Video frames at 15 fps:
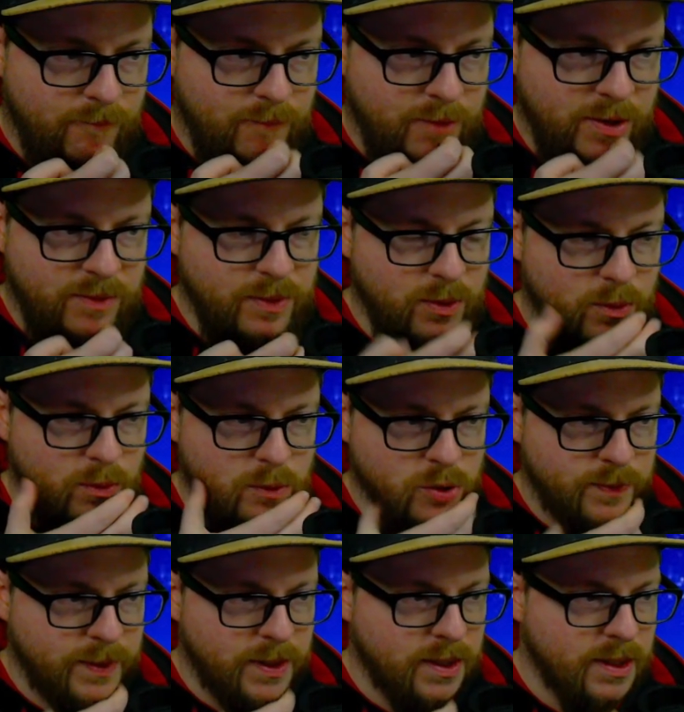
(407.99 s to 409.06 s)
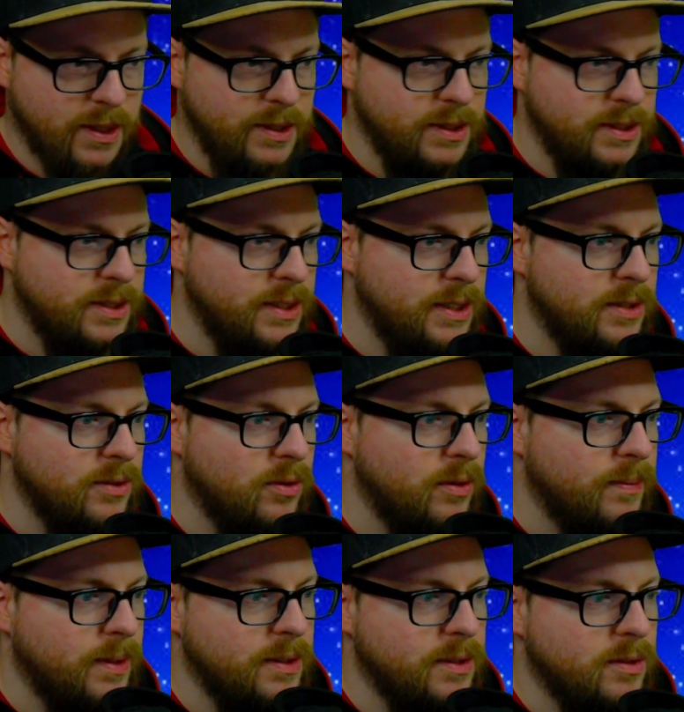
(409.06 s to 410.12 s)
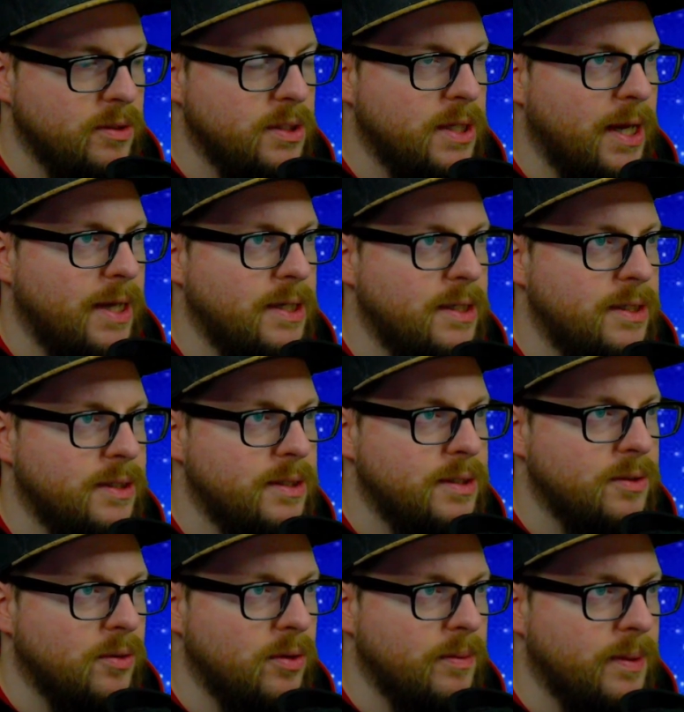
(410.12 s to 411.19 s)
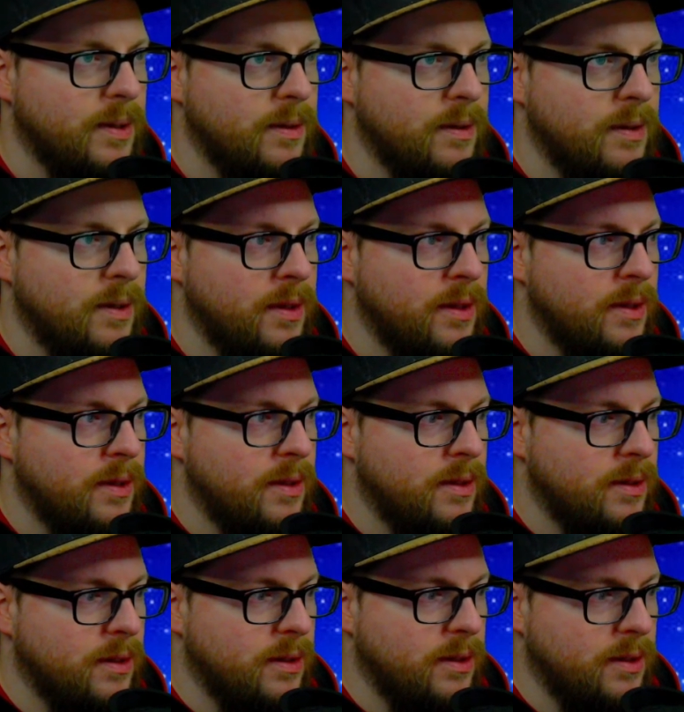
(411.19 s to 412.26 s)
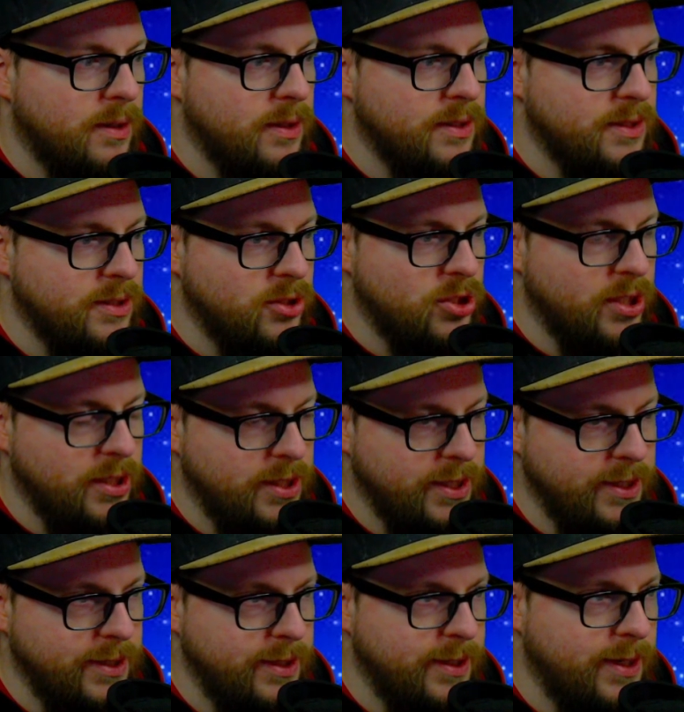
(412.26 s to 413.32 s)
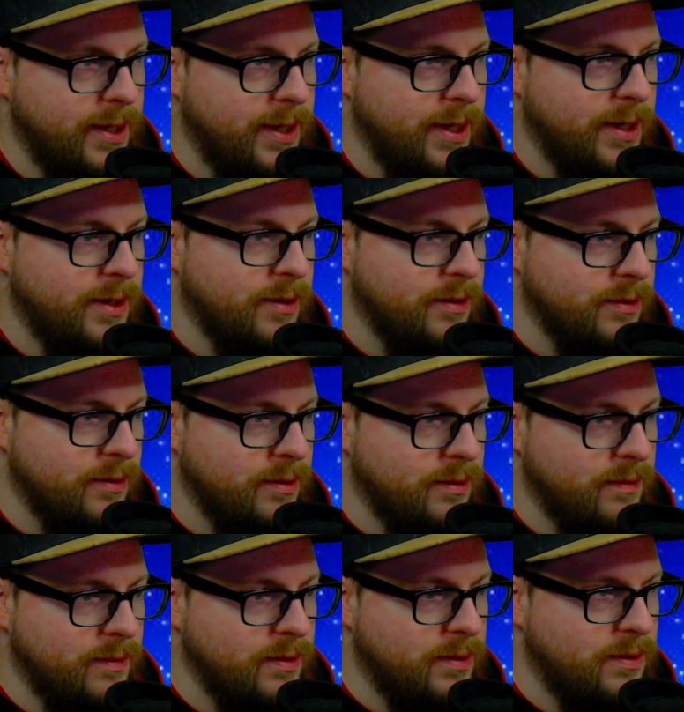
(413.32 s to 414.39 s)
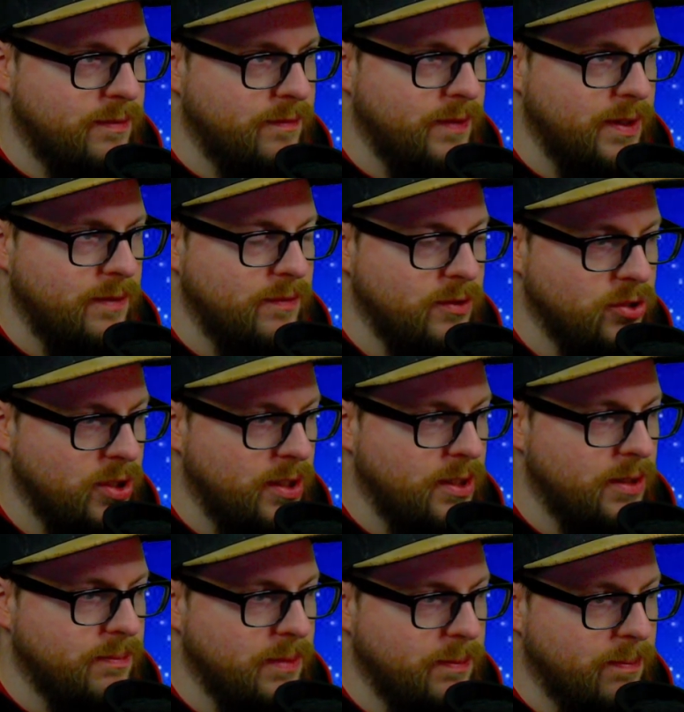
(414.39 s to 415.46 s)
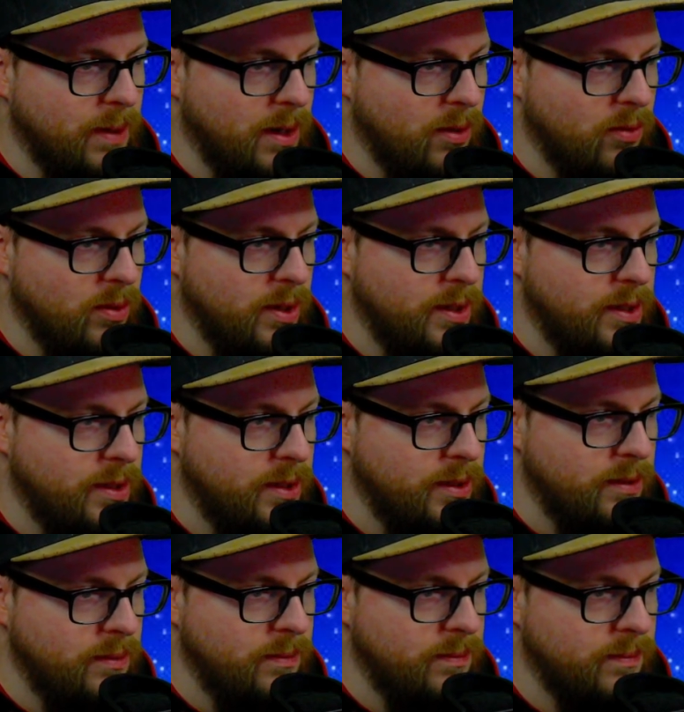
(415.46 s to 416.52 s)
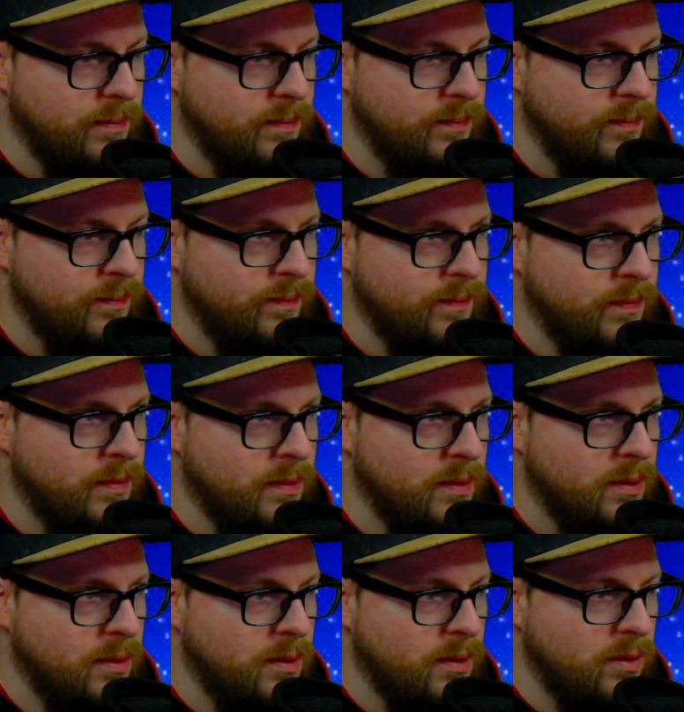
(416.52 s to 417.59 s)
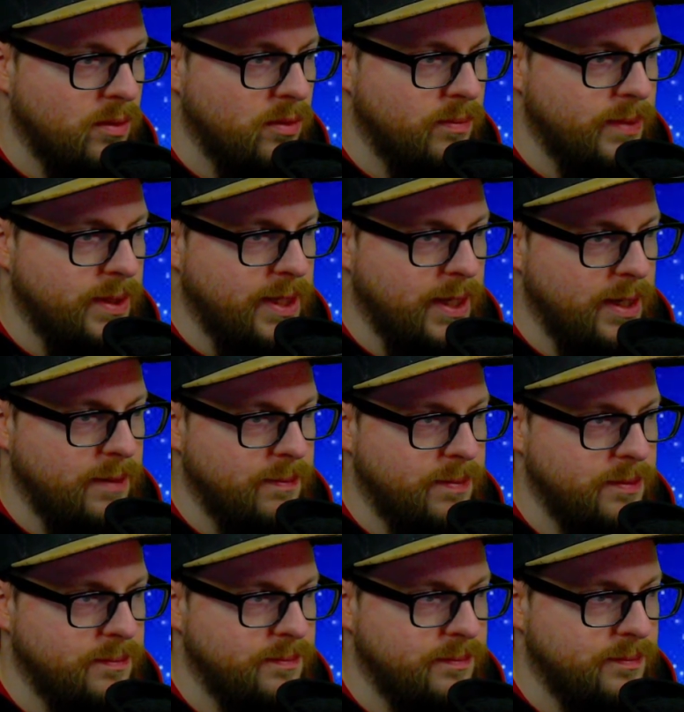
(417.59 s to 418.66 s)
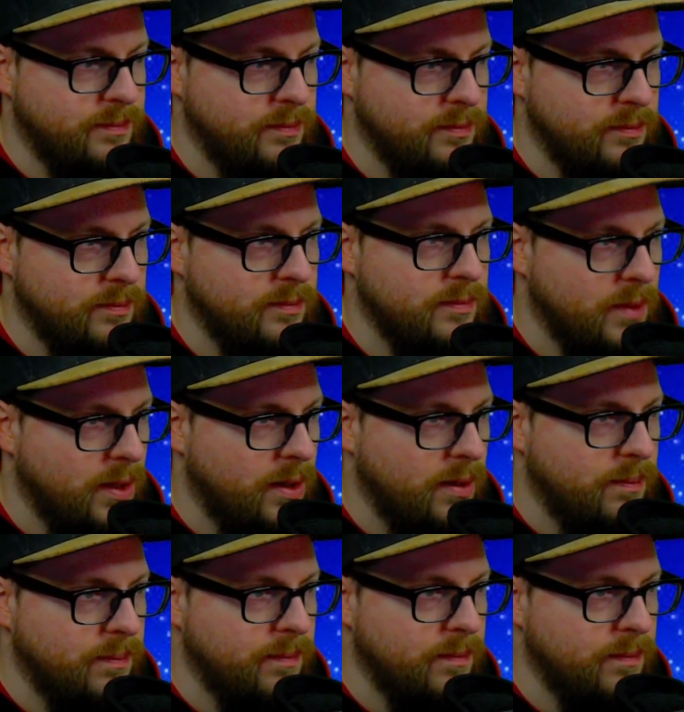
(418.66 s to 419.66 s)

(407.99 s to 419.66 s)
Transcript: Wenn ich mit Rot spiele, kann ich es nicht säubern, sonst kann ich es säubern. Äh, sie steht hinten in der Ecke. Ich werde wahrscheinlich mit Blau reingehen. Und mit Gelb. Ja.